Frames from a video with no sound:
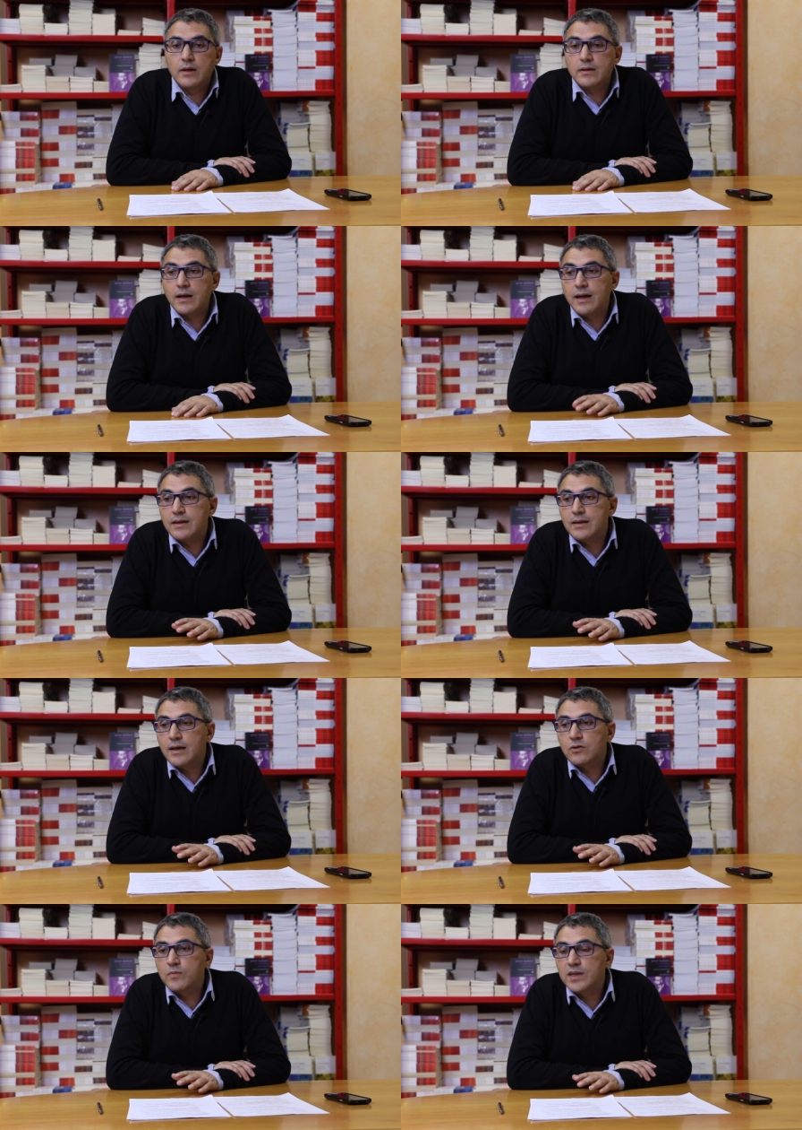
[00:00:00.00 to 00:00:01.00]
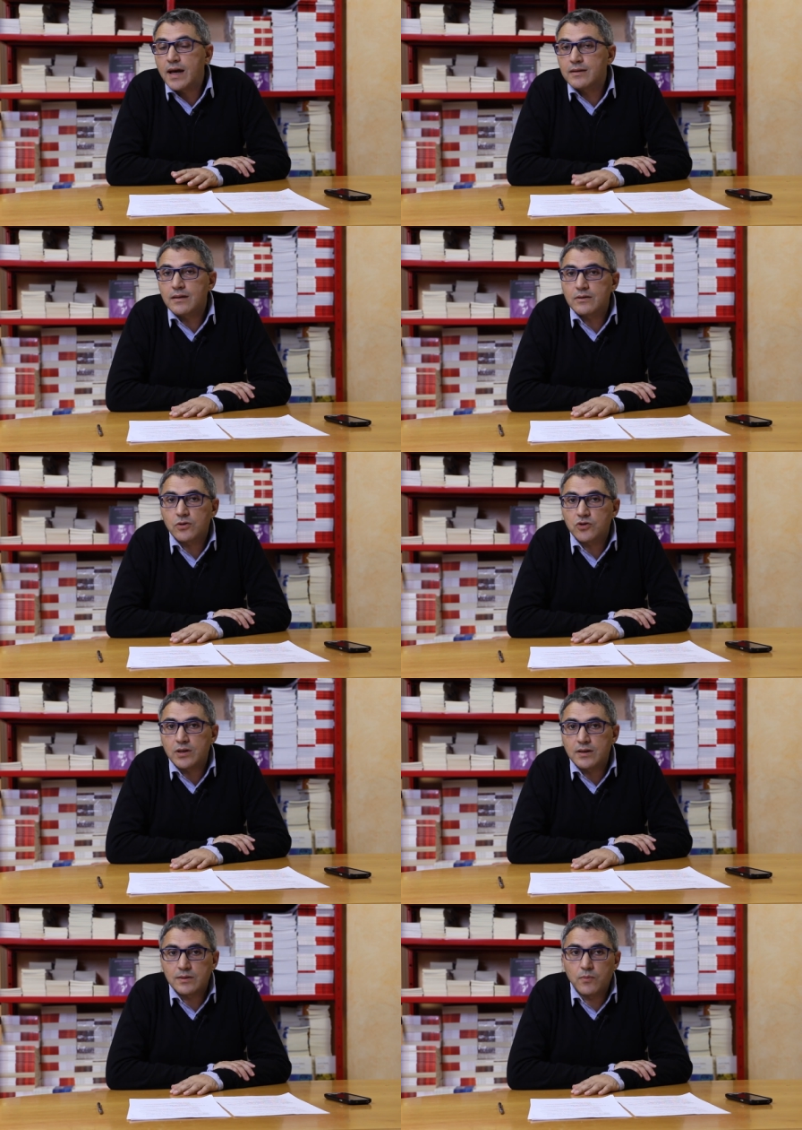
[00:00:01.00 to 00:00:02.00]
della linea dominante nel
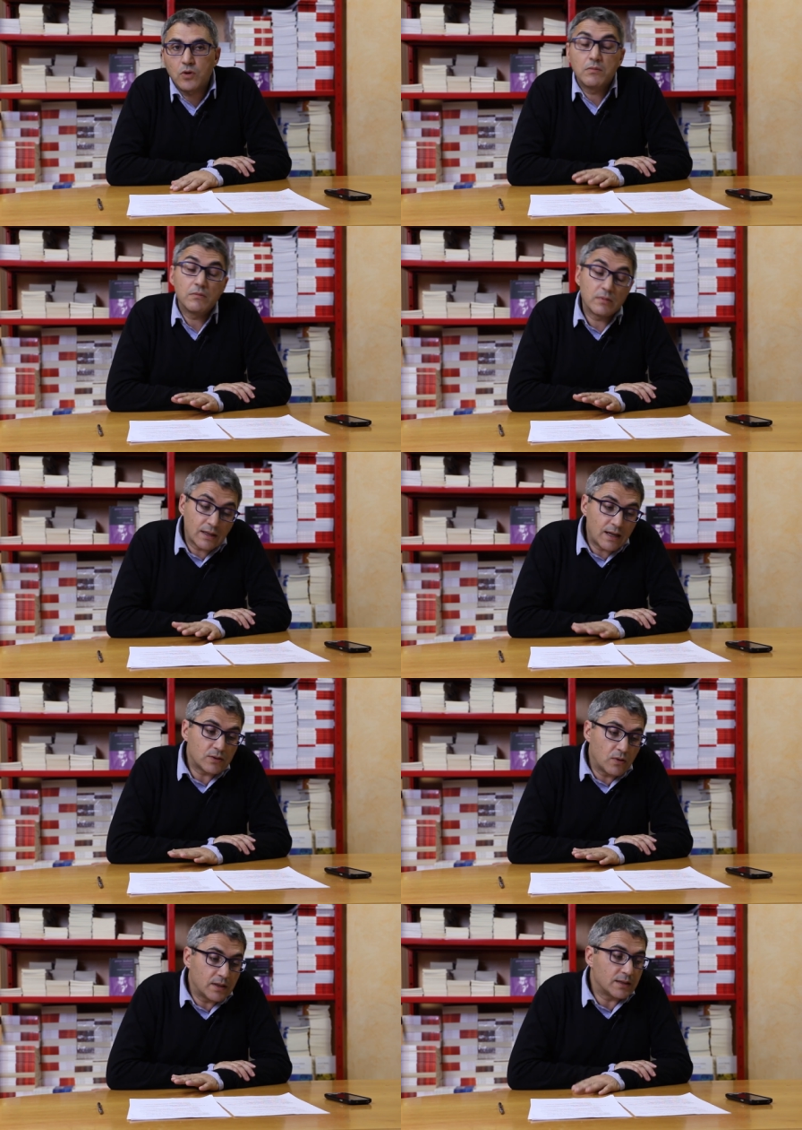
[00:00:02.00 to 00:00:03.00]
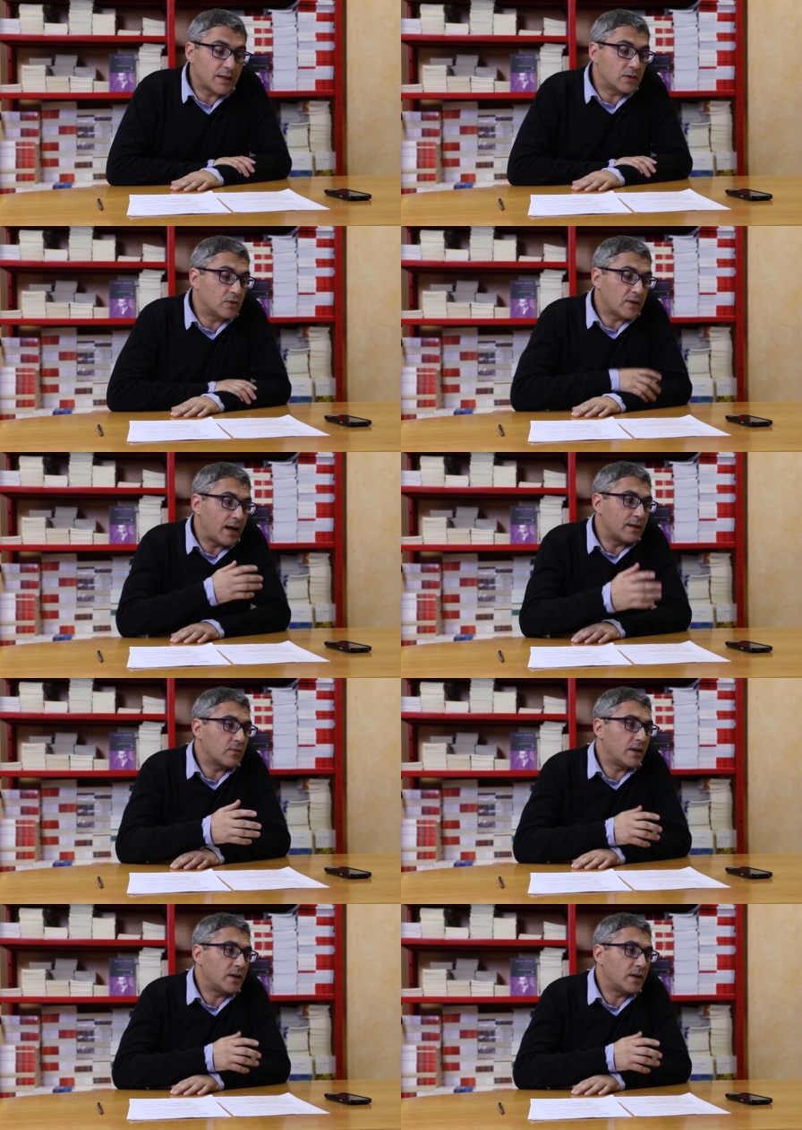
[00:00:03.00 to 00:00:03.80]
socialismo tedesco internazionale,